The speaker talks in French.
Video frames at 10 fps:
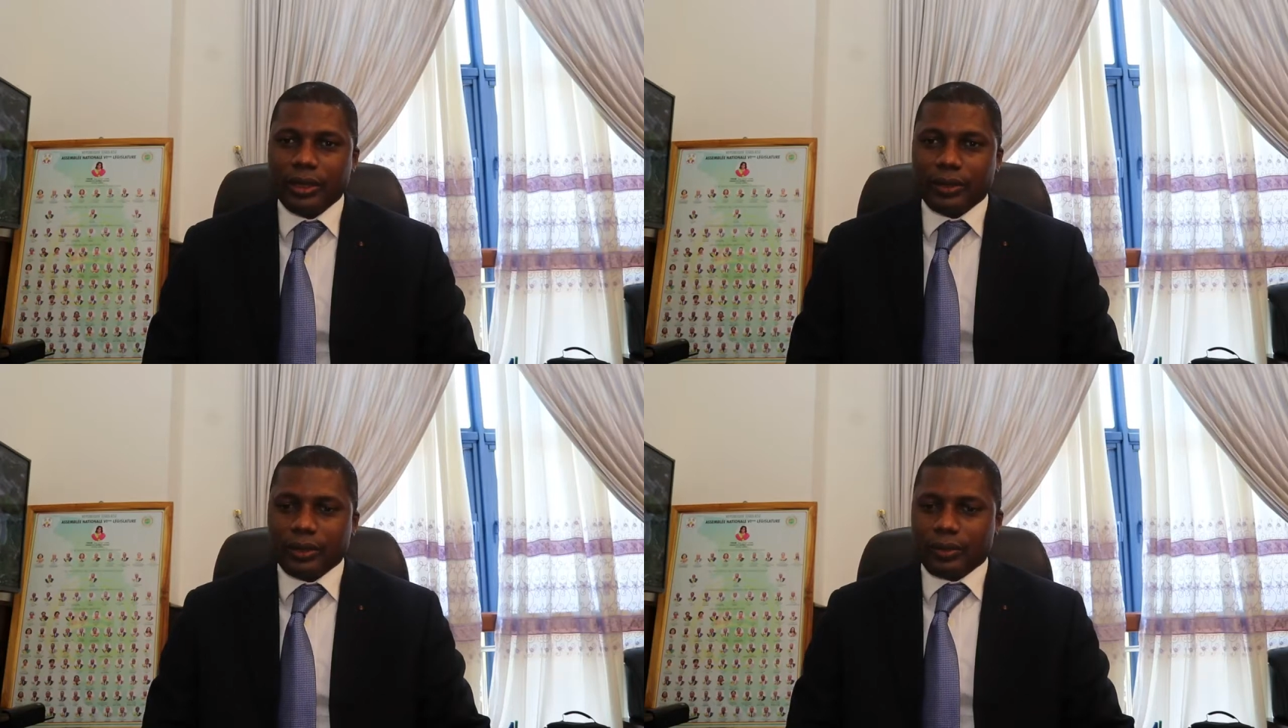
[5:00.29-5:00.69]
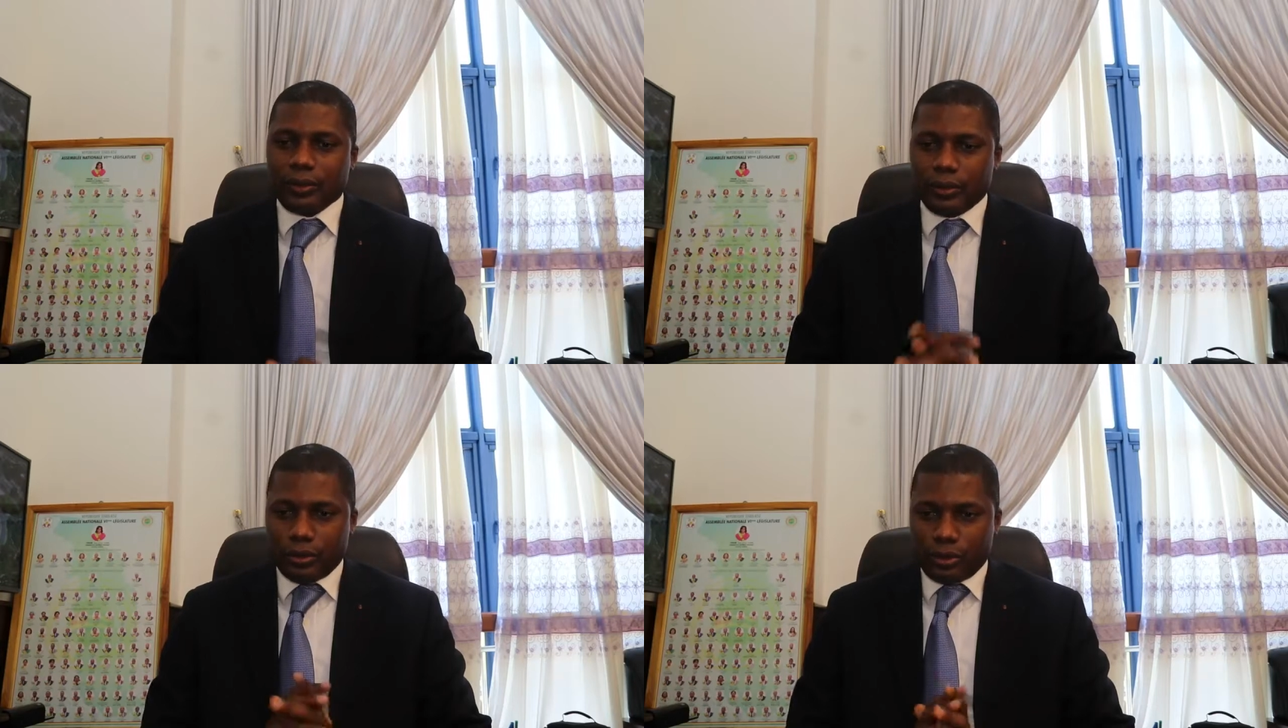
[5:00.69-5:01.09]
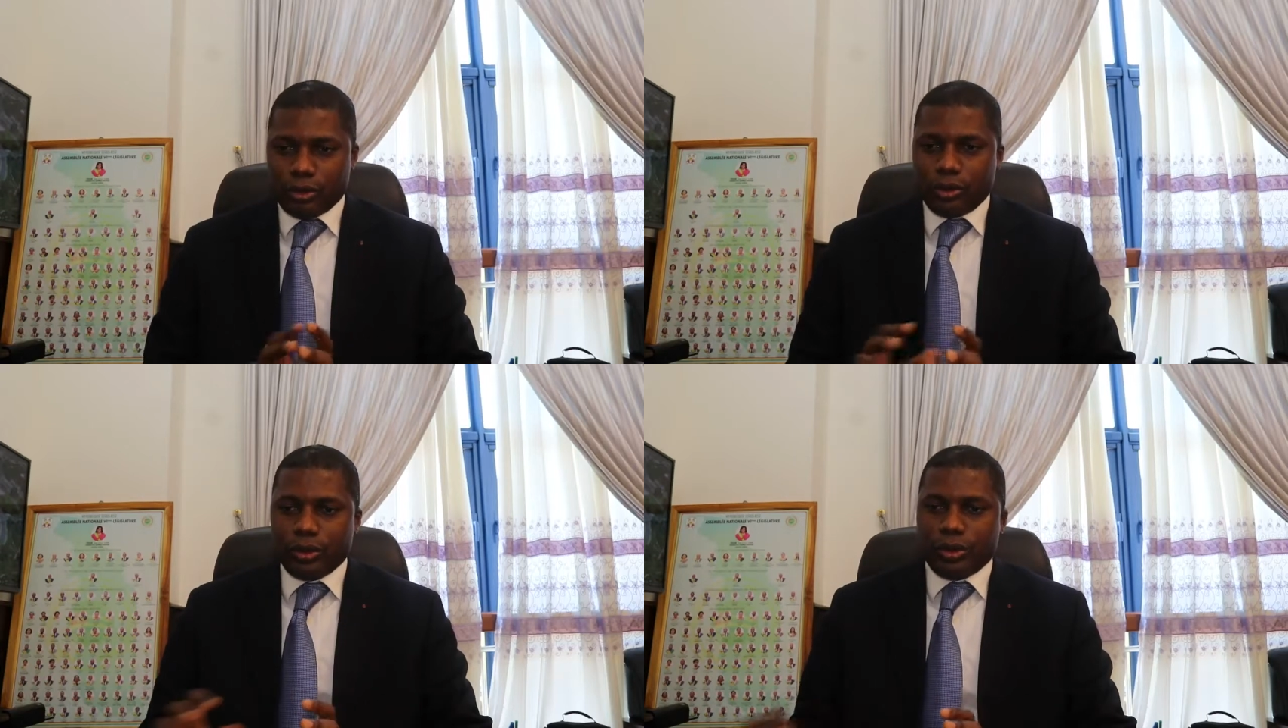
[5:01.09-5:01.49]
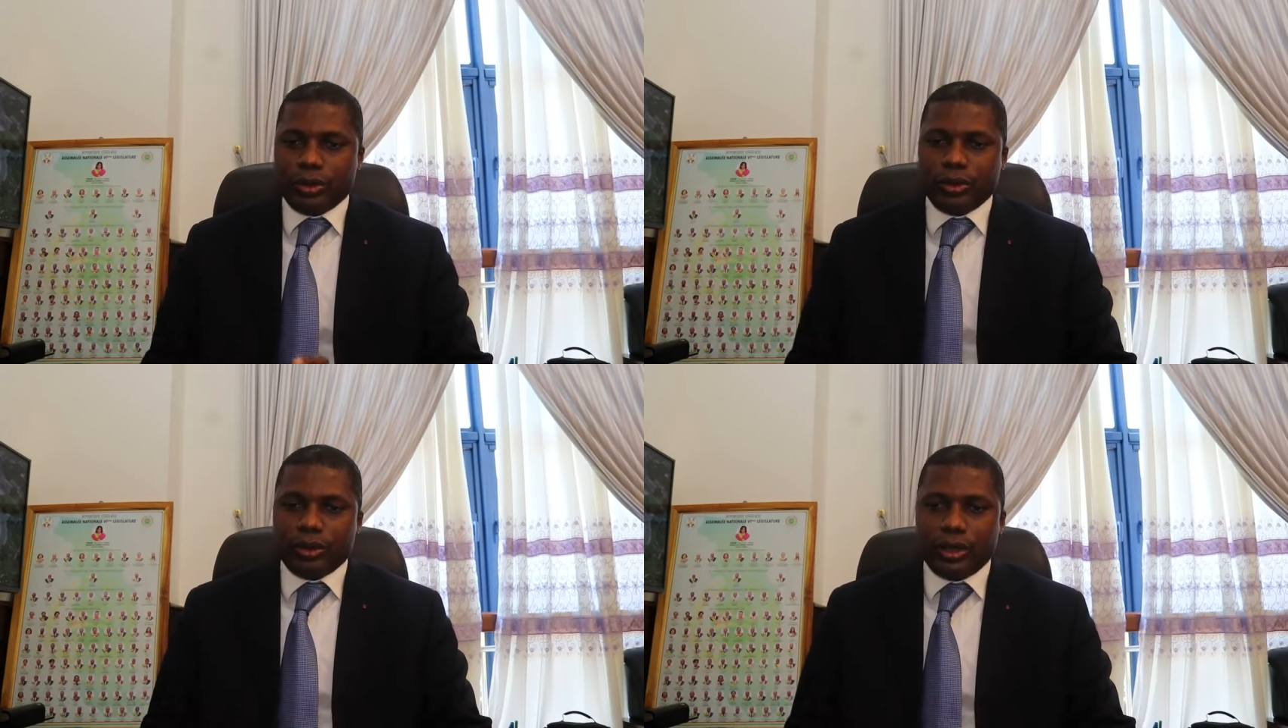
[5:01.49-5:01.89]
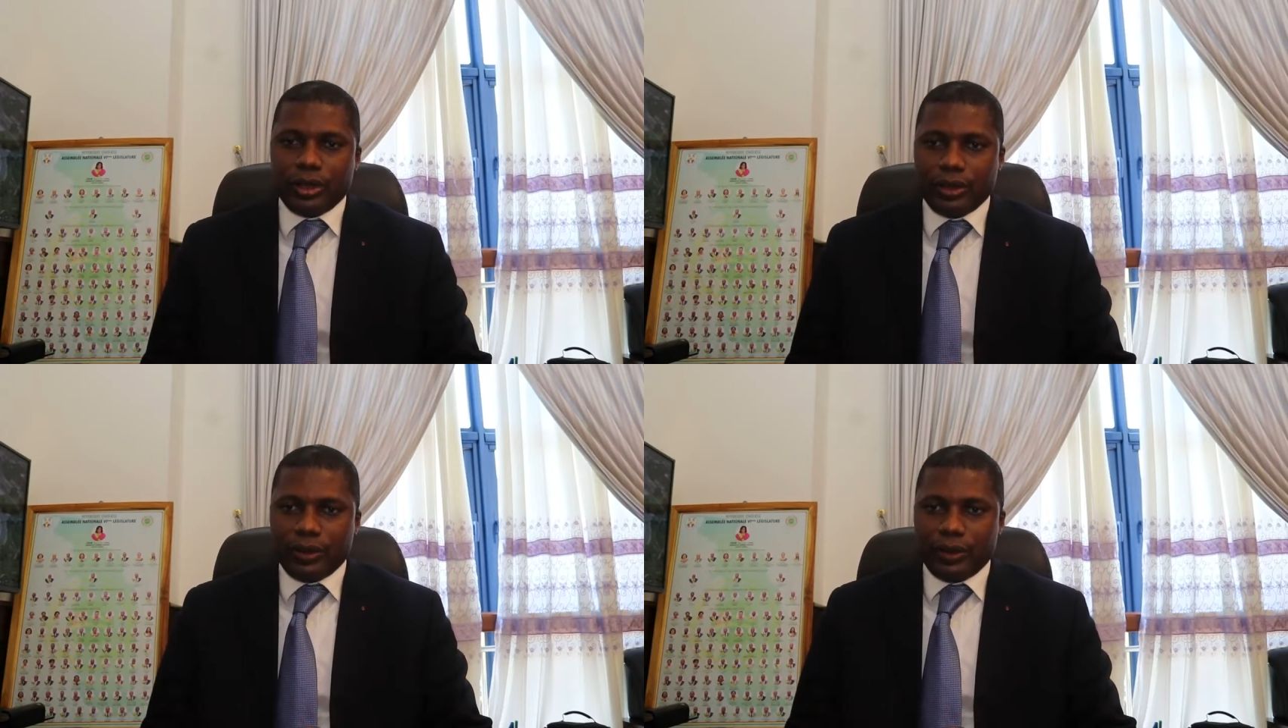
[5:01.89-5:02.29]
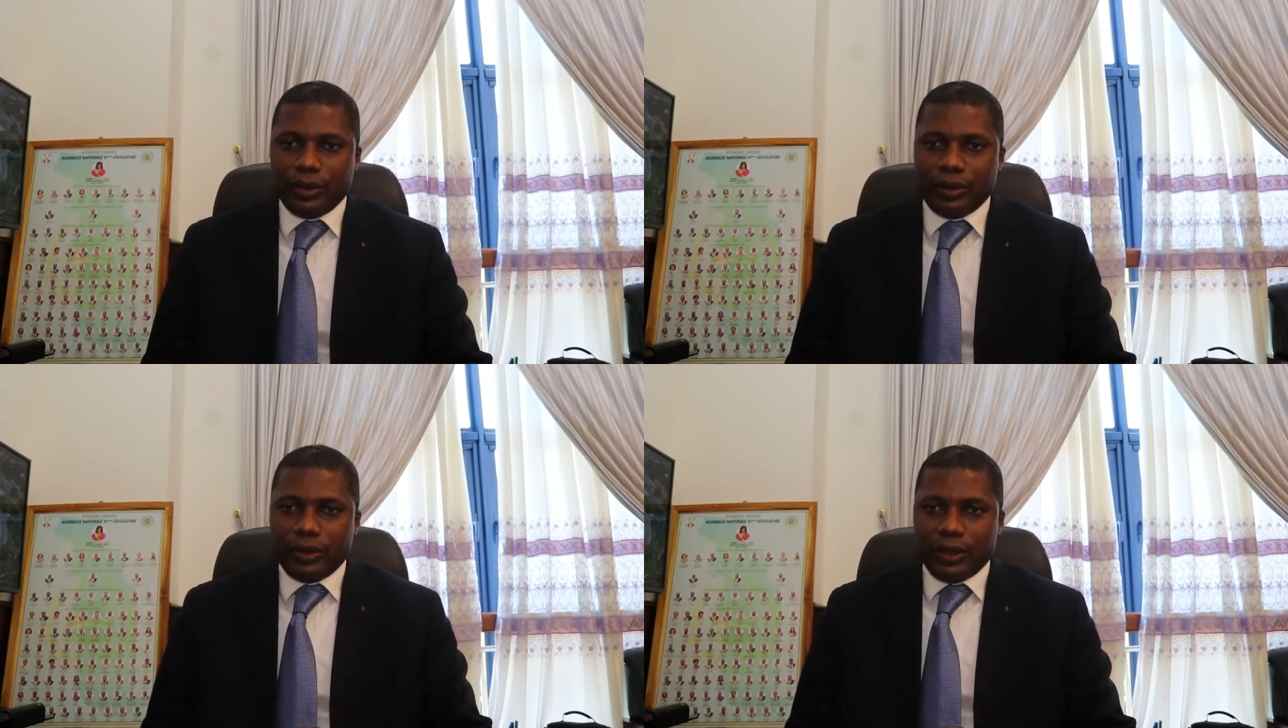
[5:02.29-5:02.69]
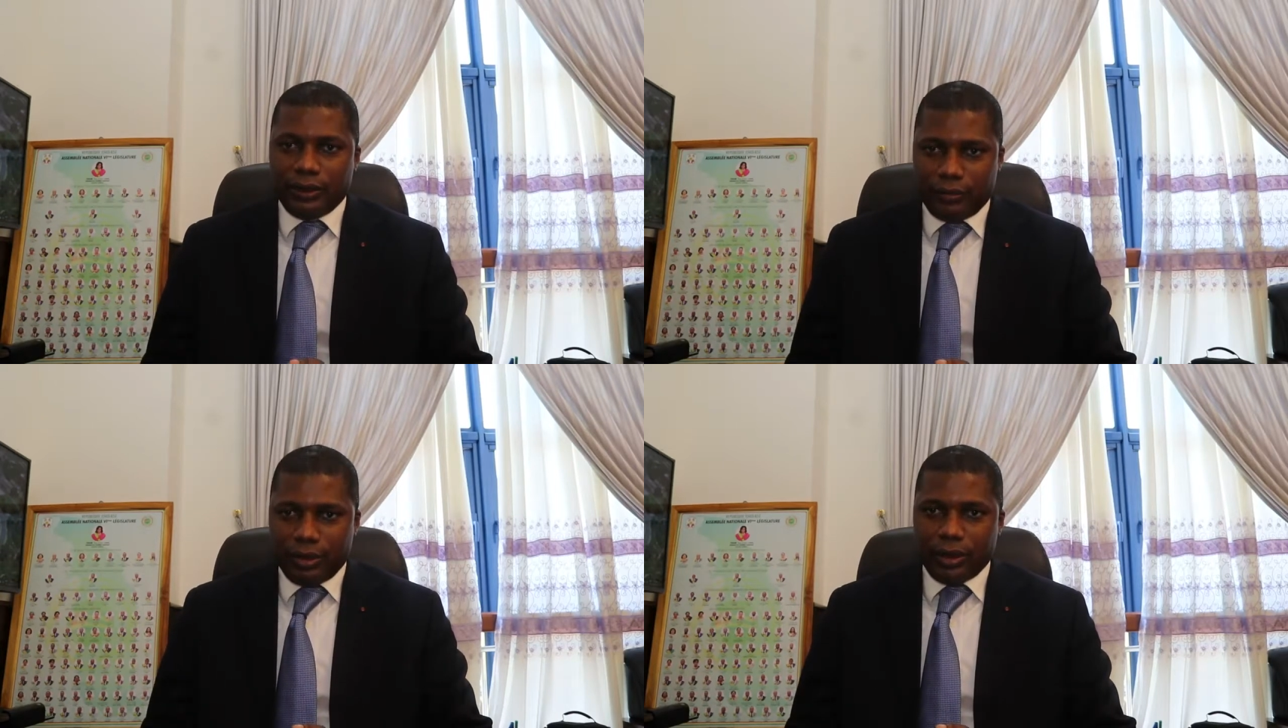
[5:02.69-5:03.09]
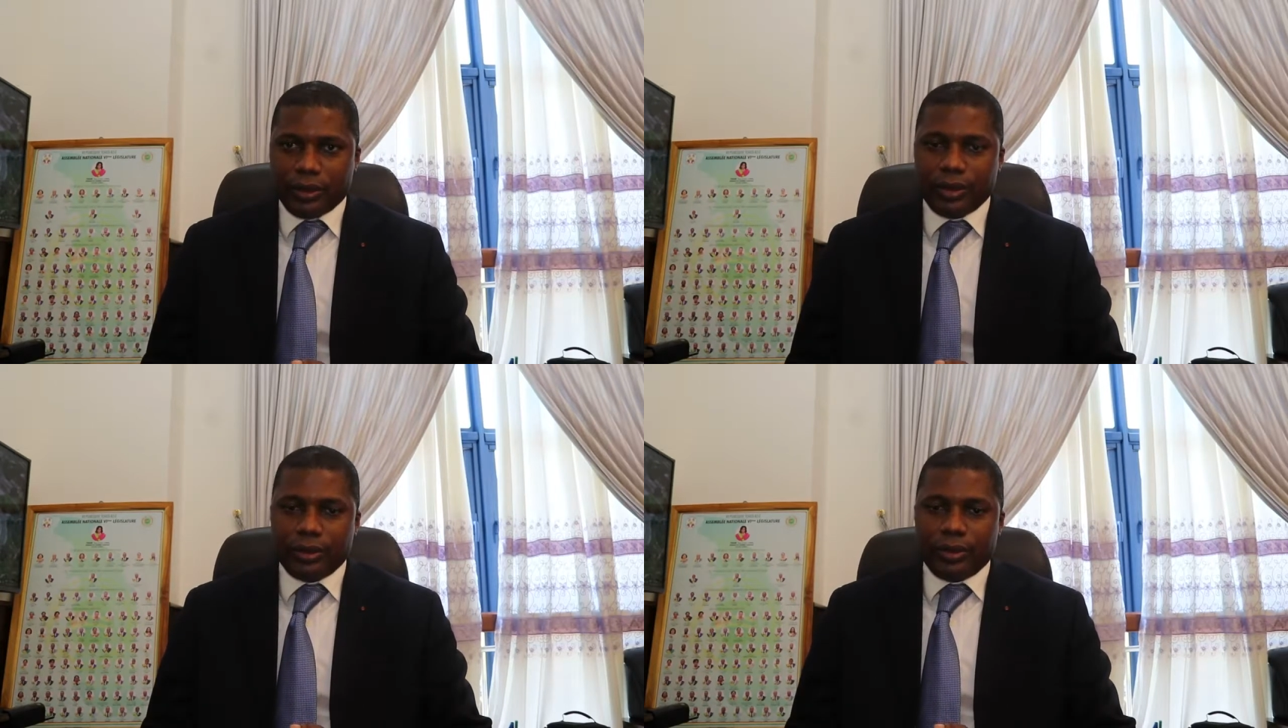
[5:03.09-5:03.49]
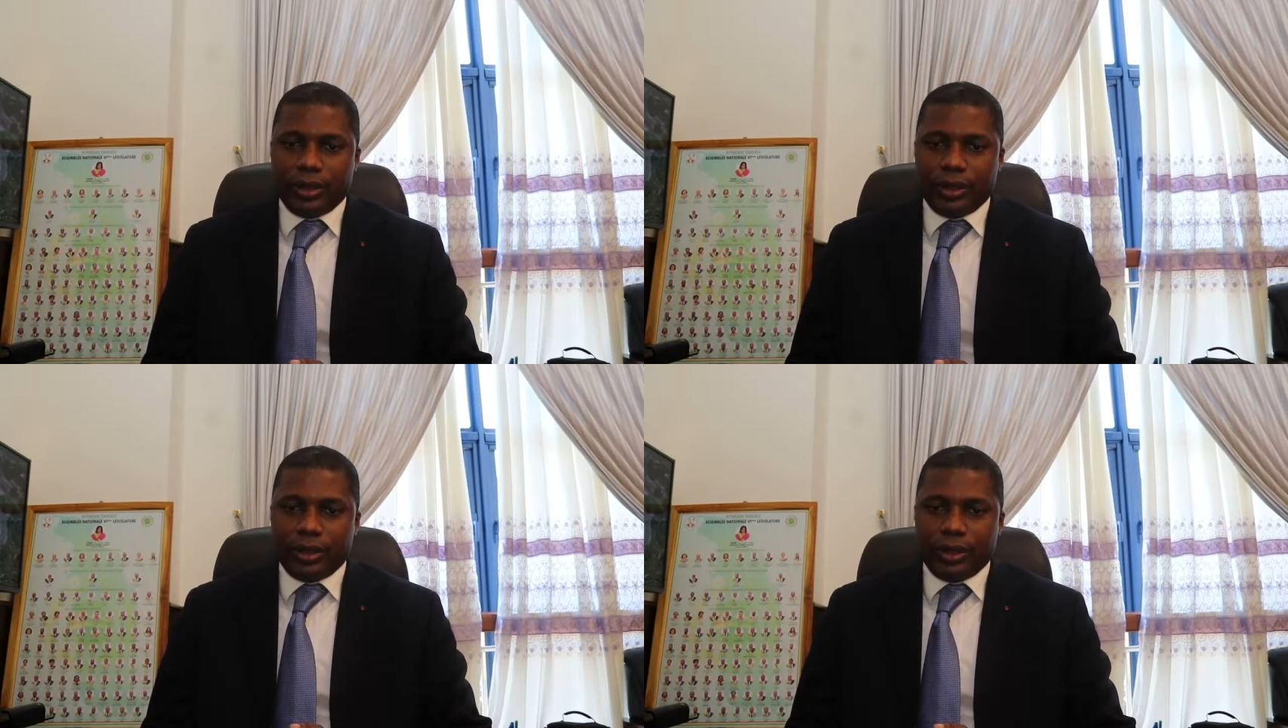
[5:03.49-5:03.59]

Donc nous soutenons euh, l'effort que les